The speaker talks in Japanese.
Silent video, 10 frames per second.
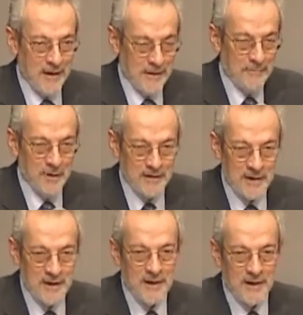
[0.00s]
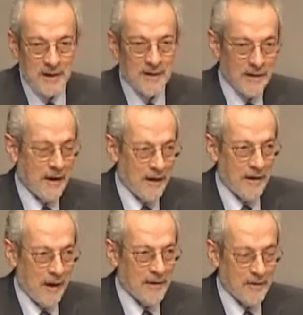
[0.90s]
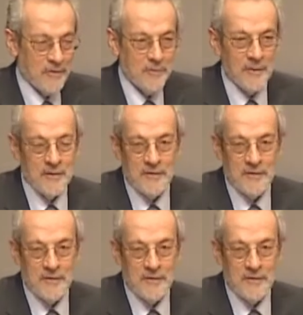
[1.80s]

皆さん方が愛知県で持っていらっしゃると